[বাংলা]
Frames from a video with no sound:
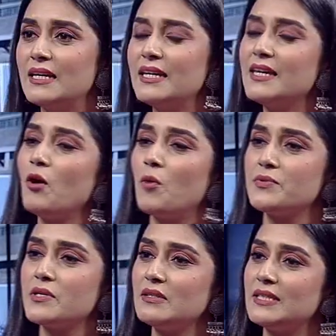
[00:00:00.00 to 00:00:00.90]
কি কি
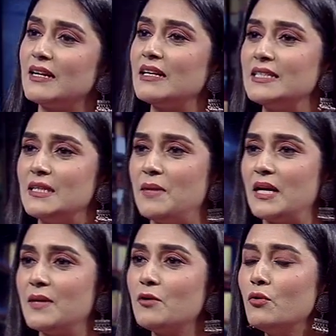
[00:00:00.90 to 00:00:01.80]
অপশন তারা নিতে পারে
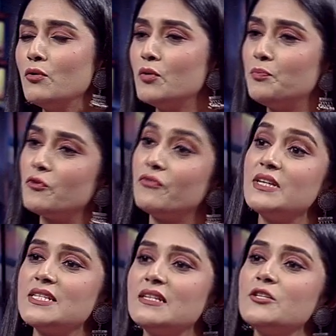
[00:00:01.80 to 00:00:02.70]
বা কোন কোন
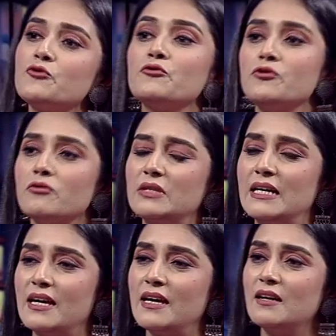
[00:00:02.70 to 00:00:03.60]
প্রফেশনের সুযোগ
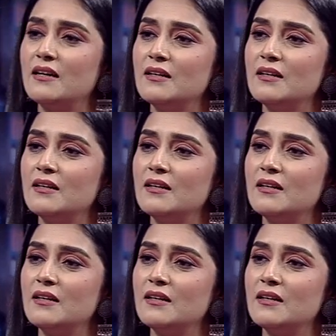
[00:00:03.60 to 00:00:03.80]
থাকে